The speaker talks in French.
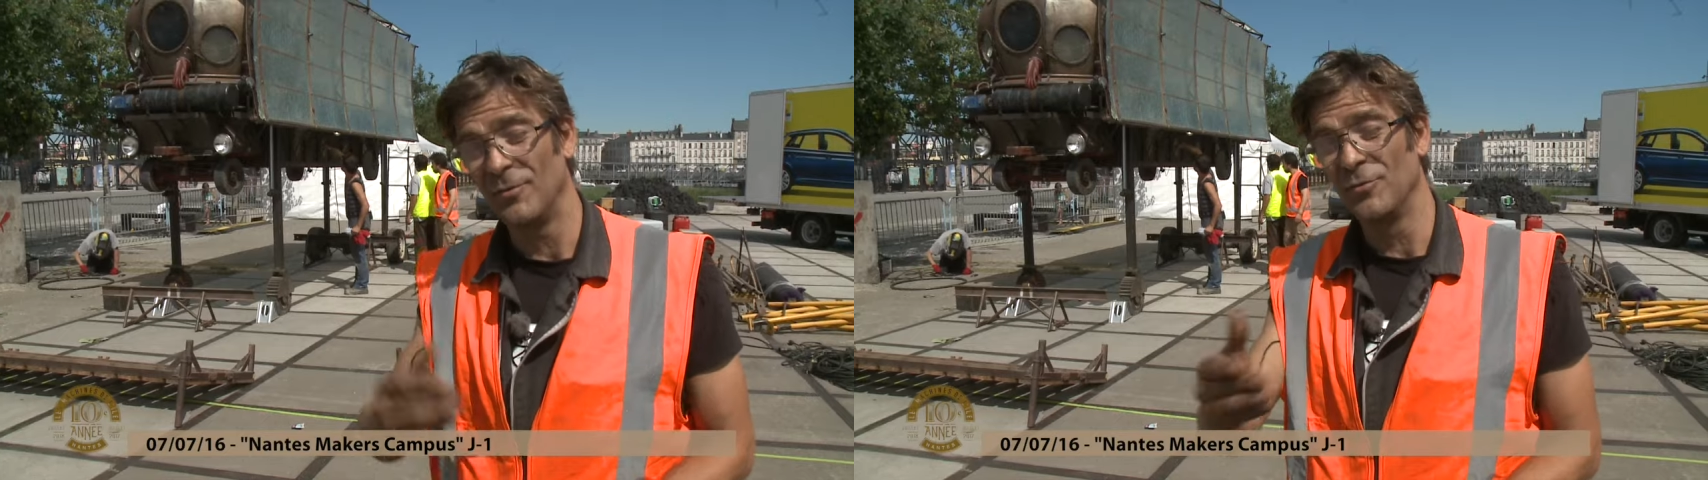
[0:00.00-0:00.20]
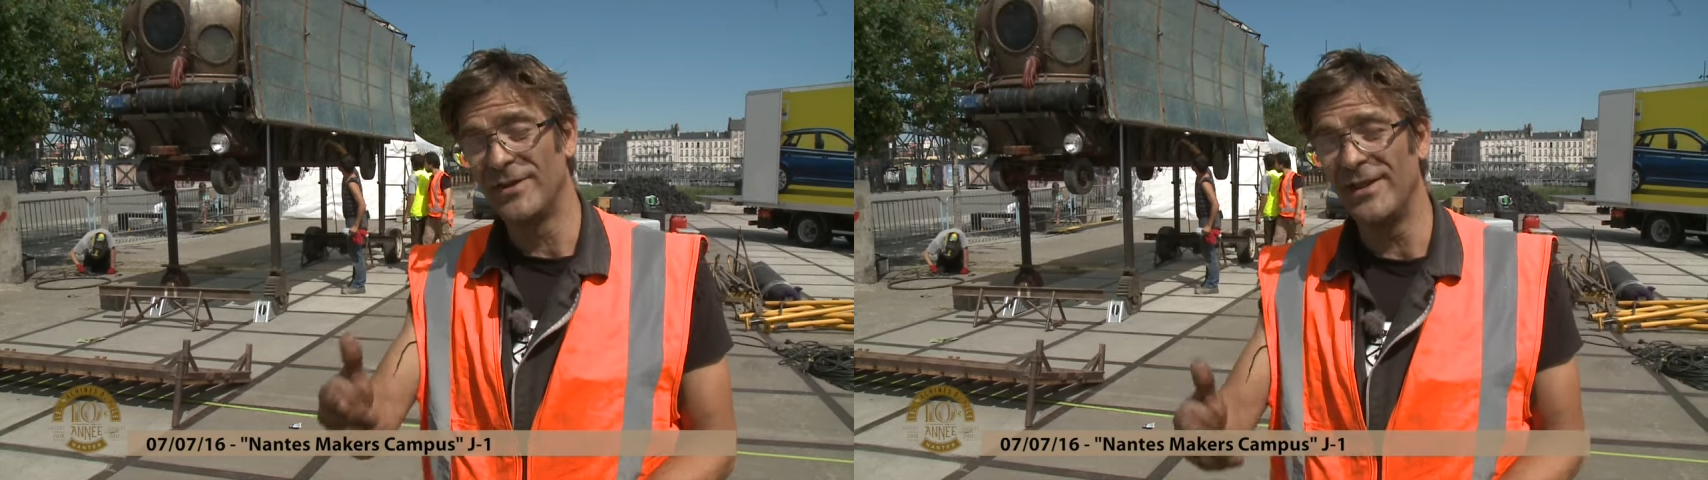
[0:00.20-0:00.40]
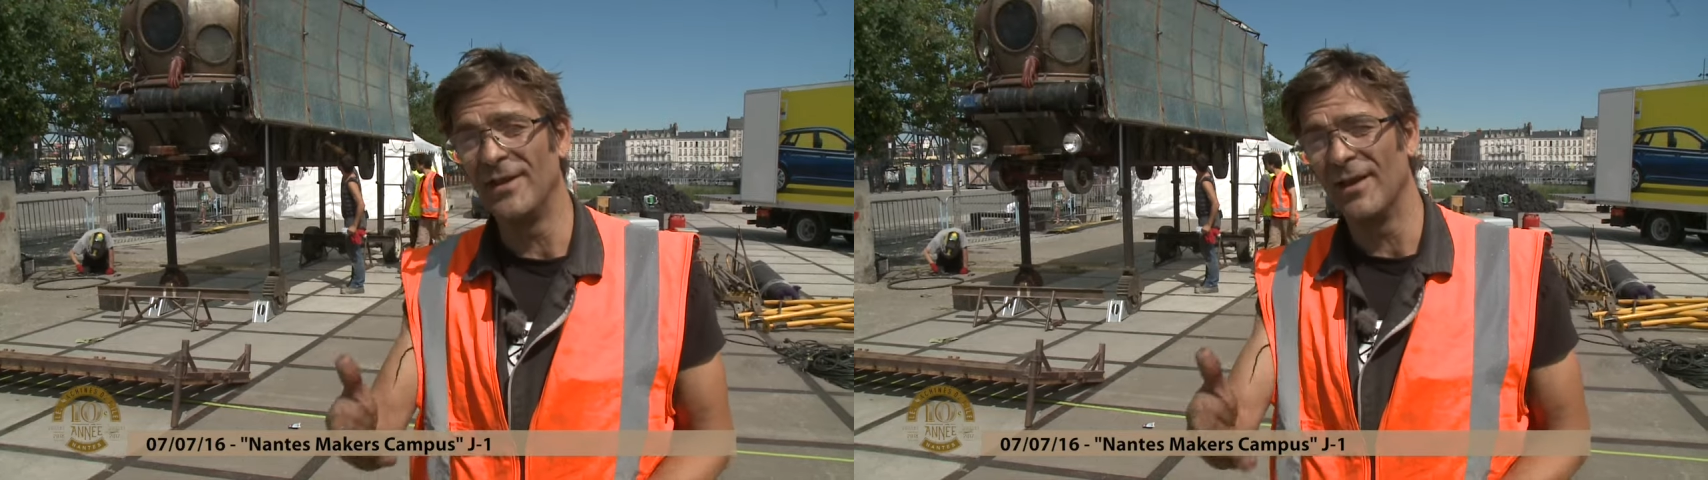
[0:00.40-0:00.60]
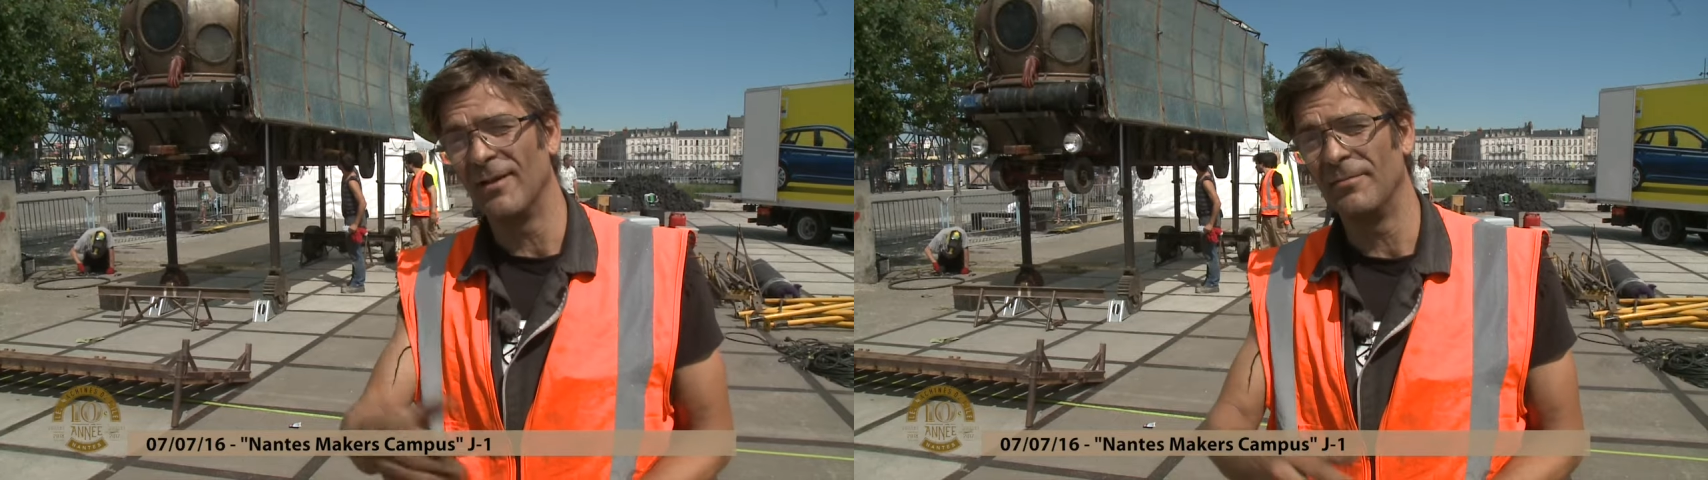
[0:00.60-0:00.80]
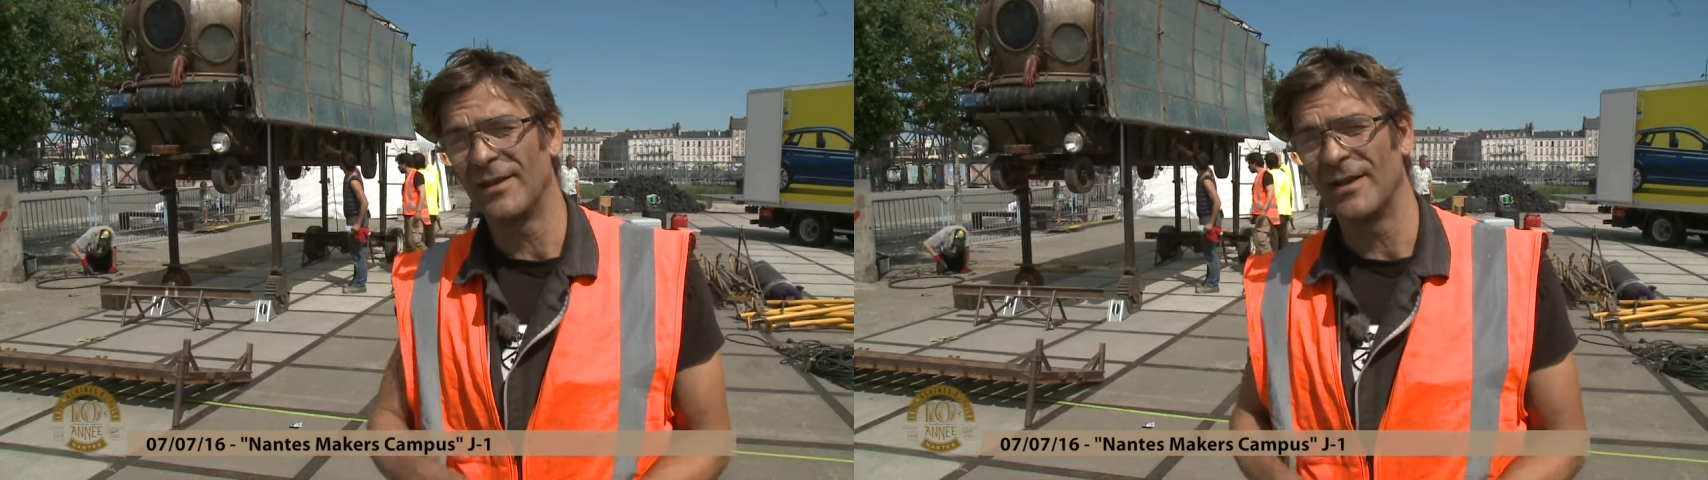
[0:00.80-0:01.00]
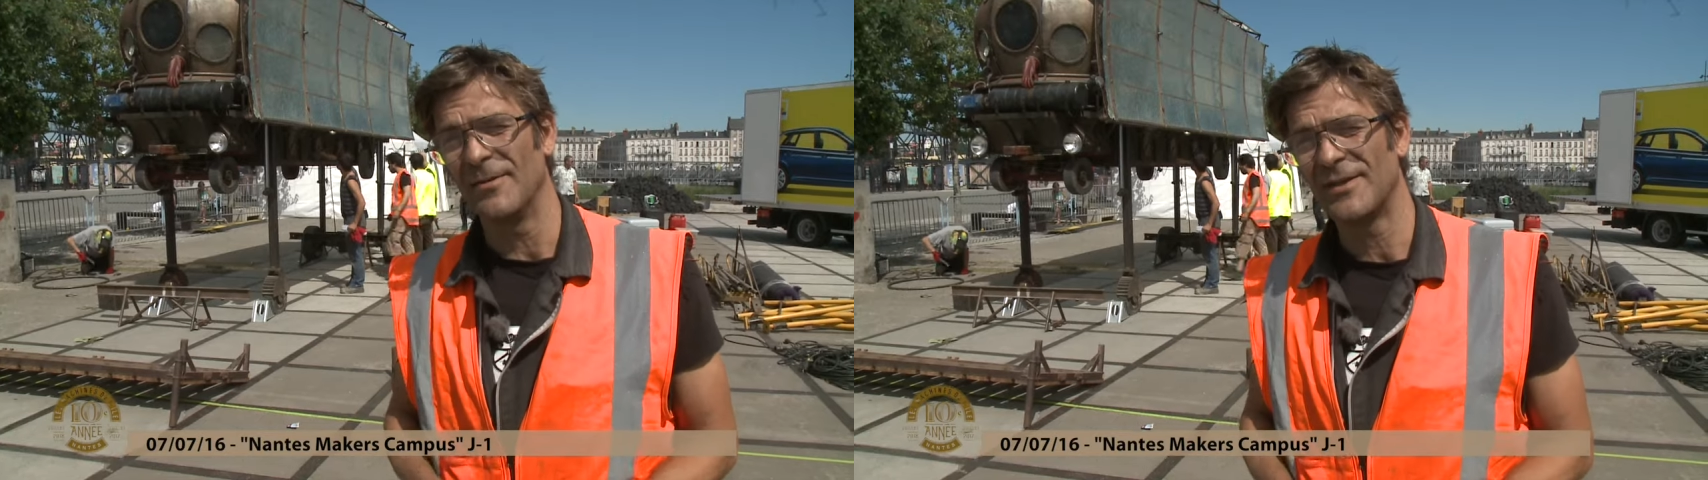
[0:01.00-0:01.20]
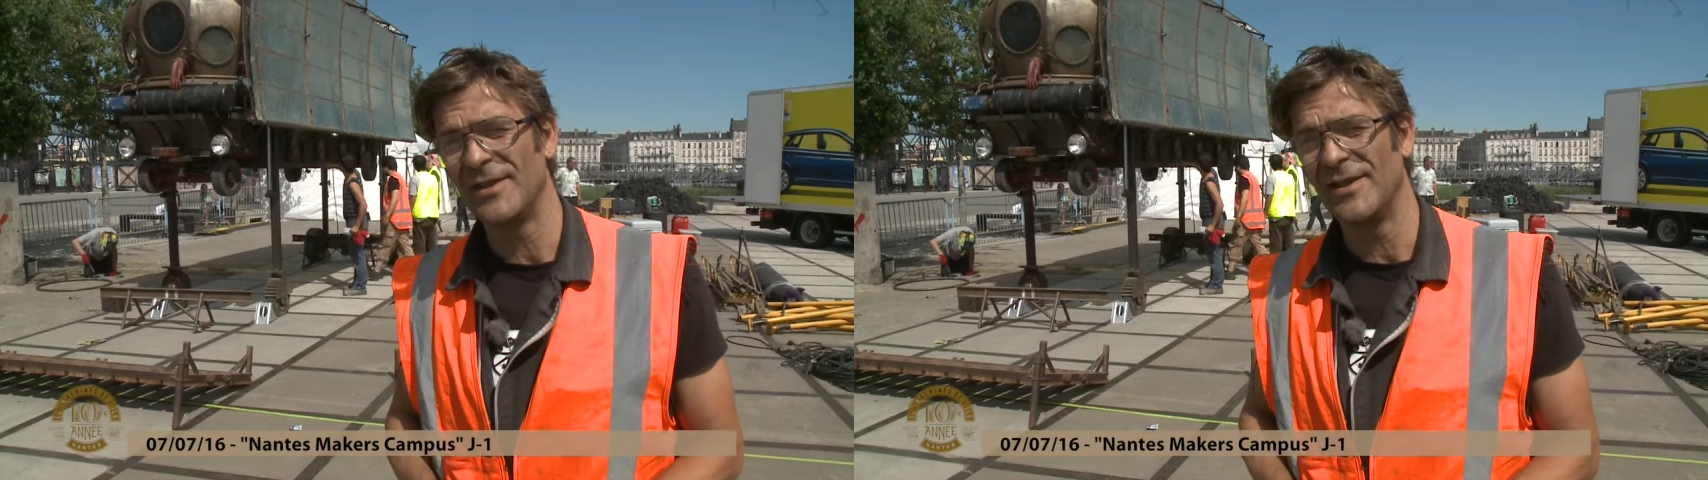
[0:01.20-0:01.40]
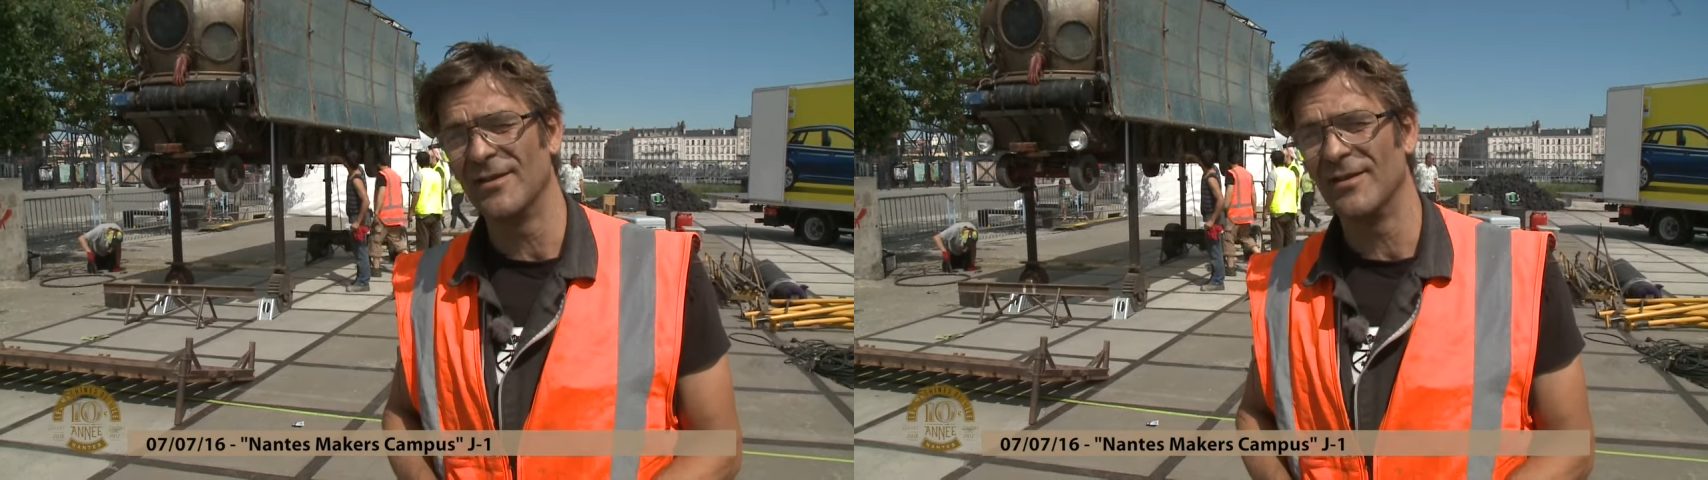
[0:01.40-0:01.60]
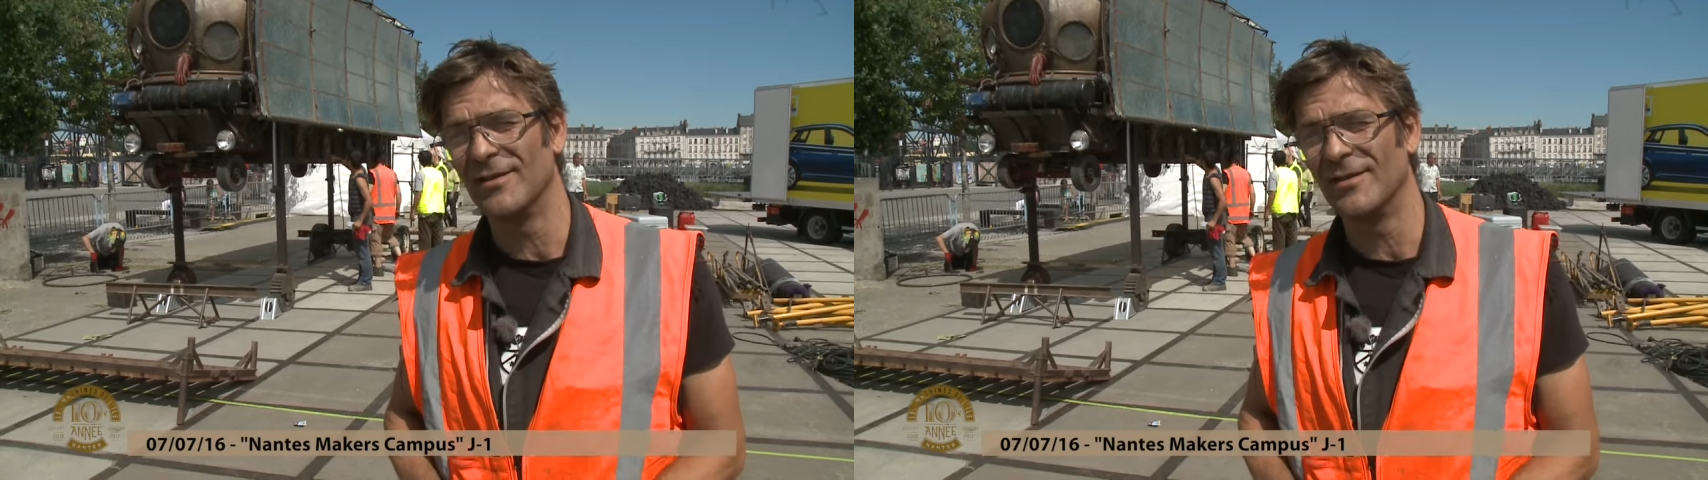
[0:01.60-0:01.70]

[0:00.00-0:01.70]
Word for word: à l'usine avec la machine,